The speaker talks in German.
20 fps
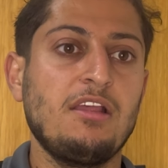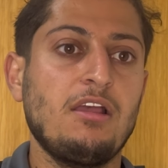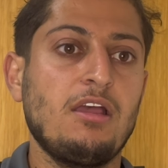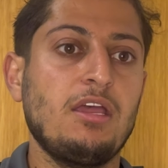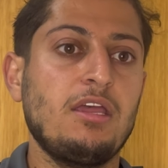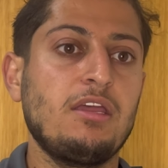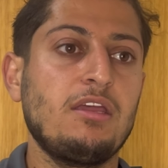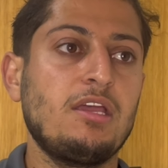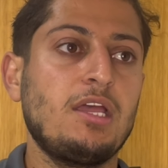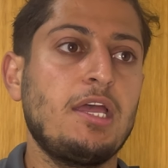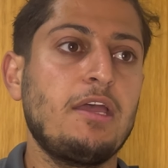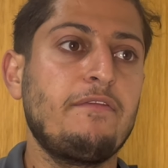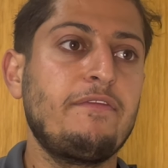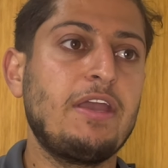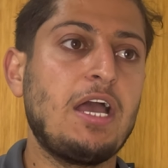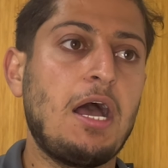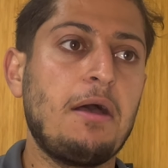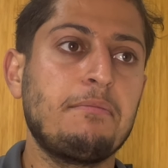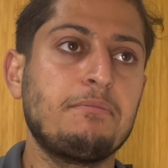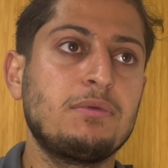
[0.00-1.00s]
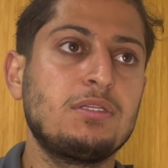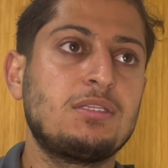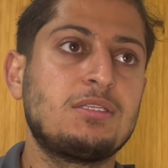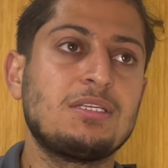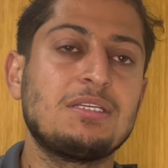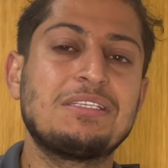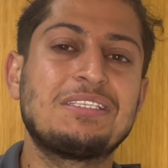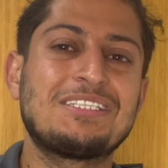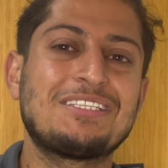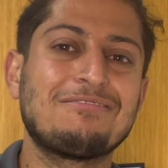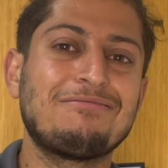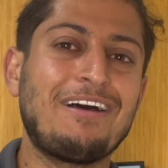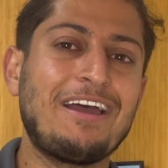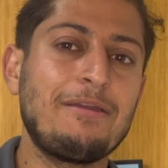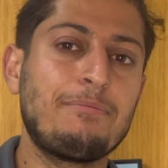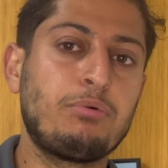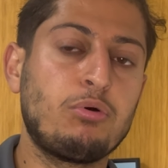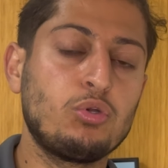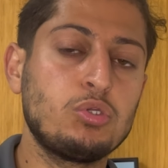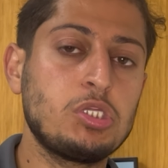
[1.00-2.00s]
Äh, wir haben mit zwei
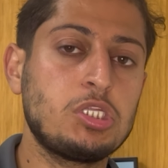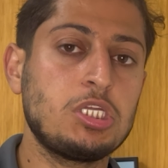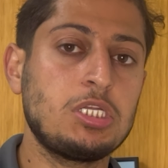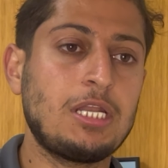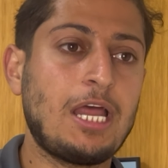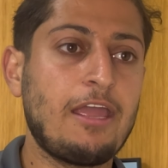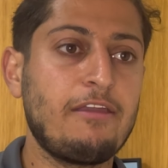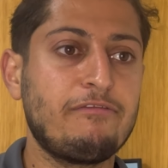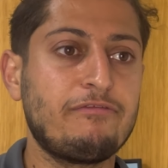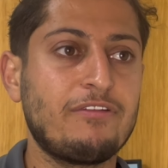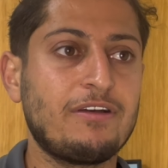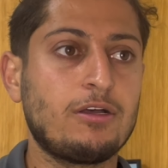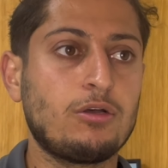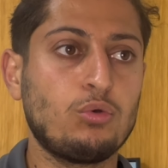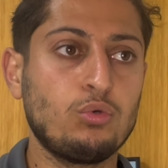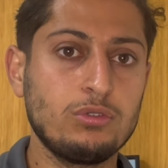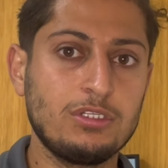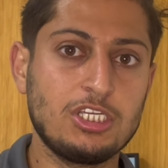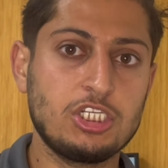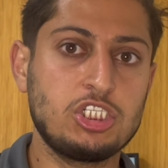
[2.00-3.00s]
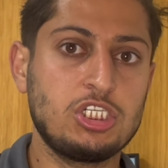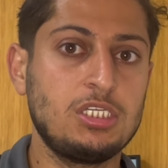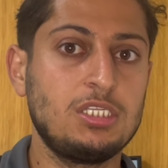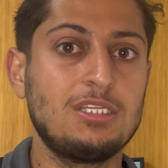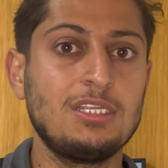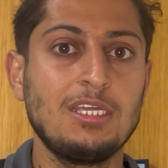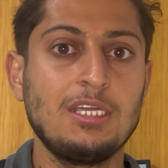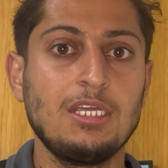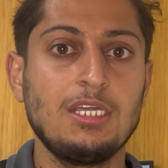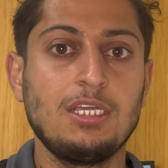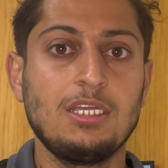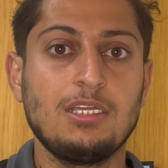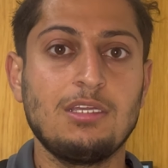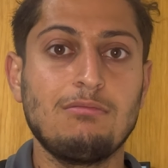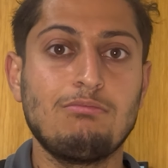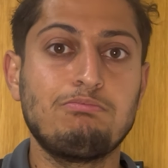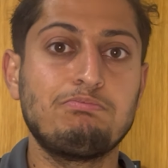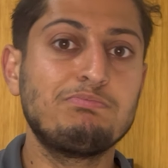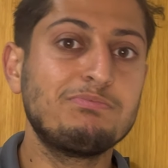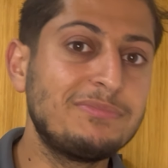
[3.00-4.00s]
Punkten einfach Unterschied äh,
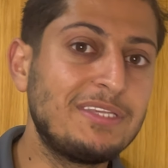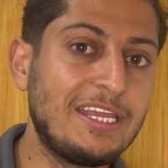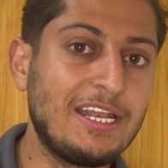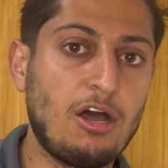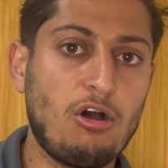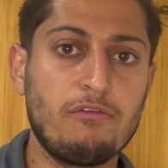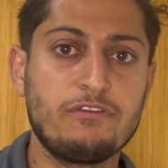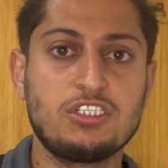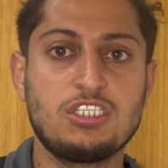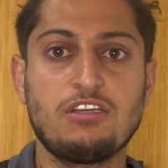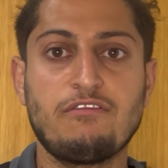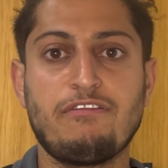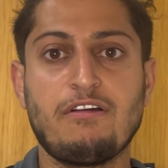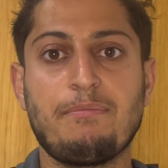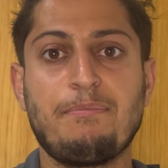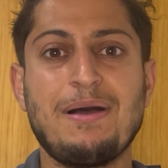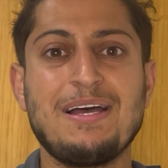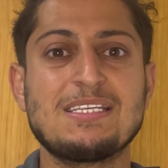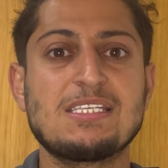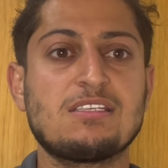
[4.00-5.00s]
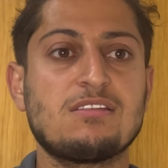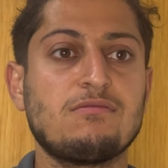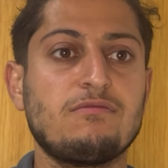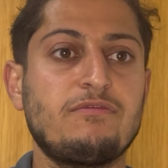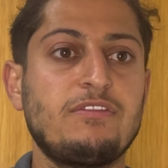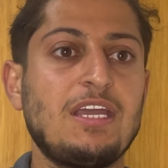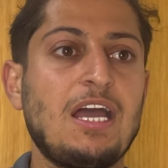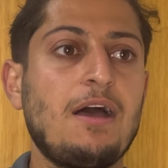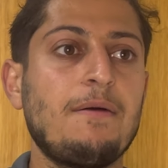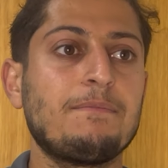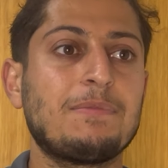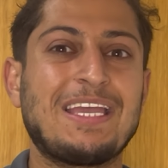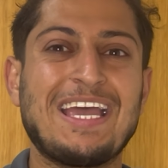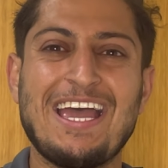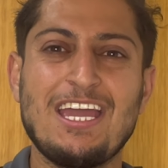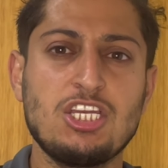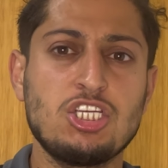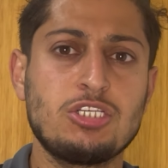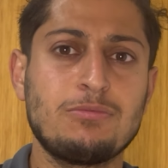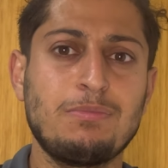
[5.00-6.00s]
den Aufstieg verpasst. Wir haben
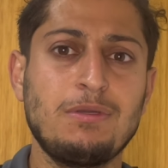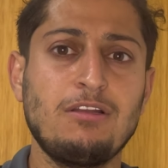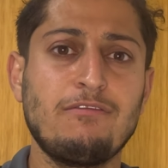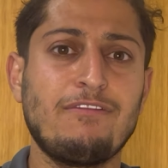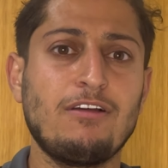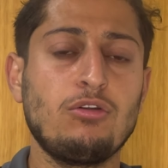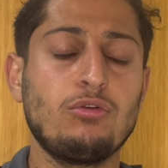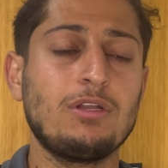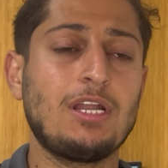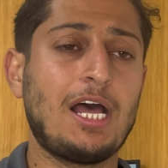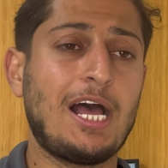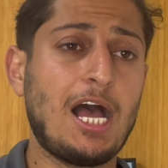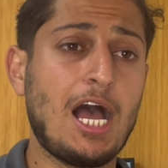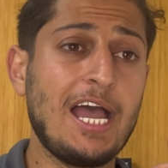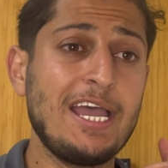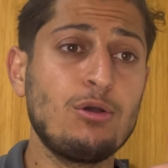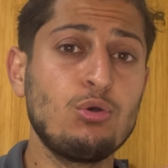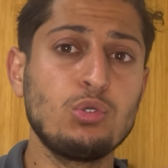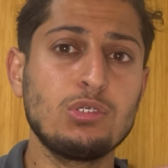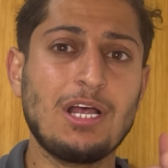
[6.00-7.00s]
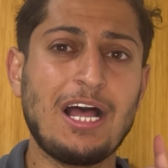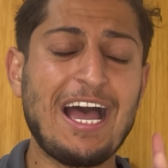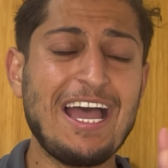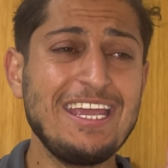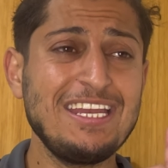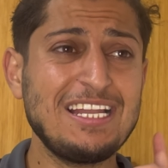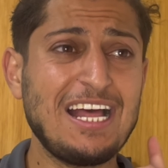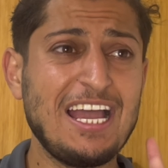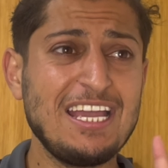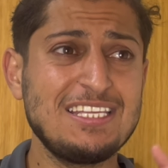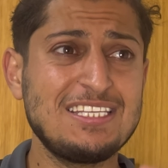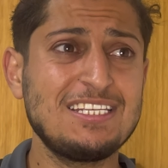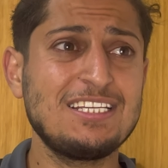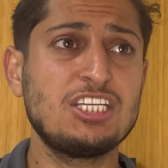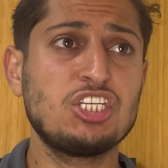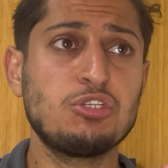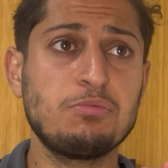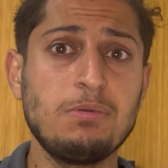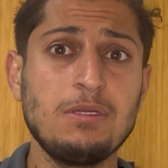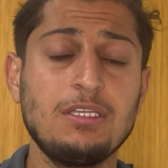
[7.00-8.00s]
kein Spiel verloren. Ein
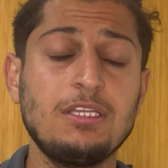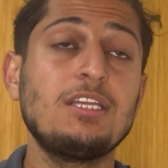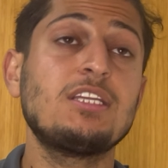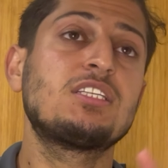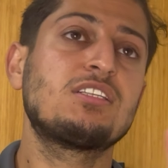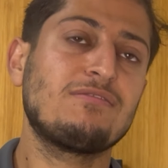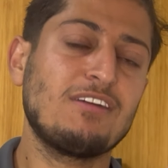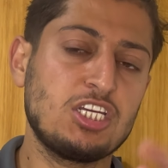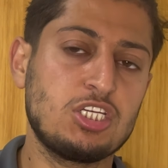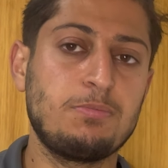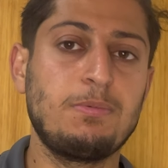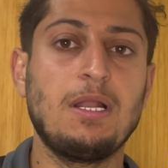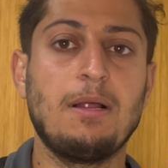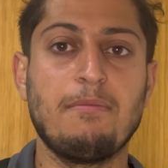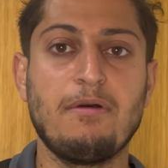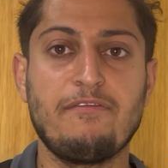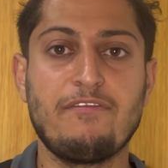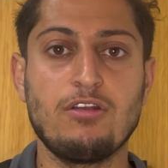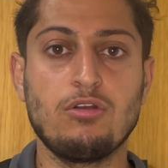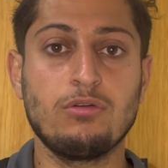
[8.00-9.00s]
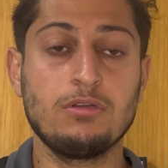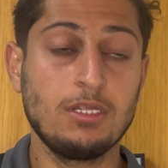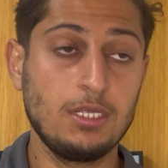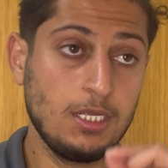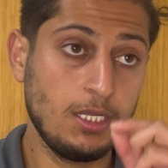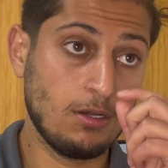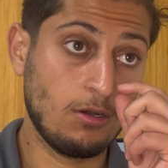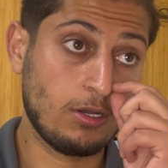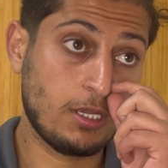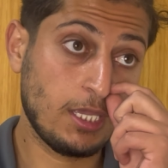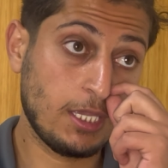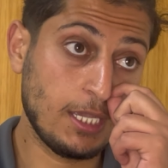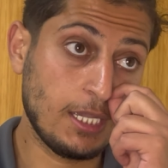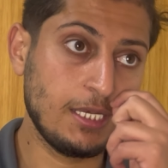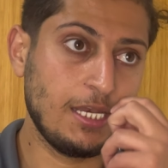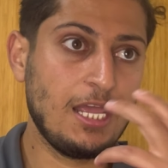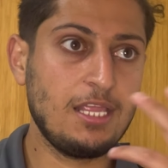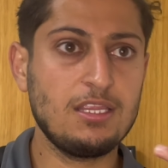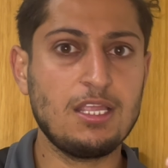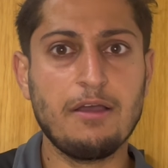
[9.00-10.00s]
einziges Spiel, ne, zwei Spiele haben wir verloren. Okay,
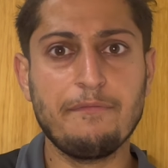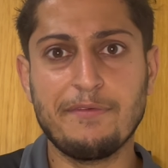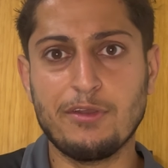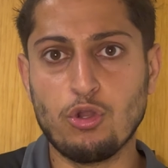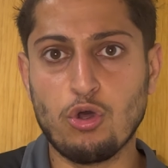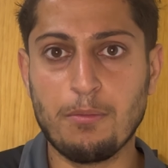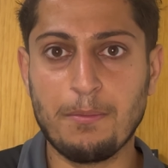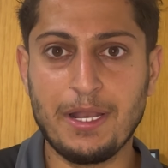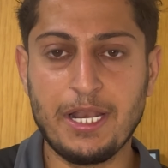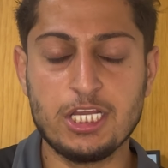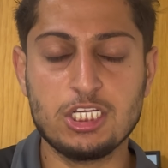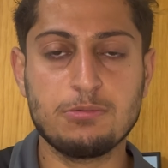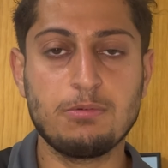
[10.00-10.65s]
gegen Ende haben wir nochmal ein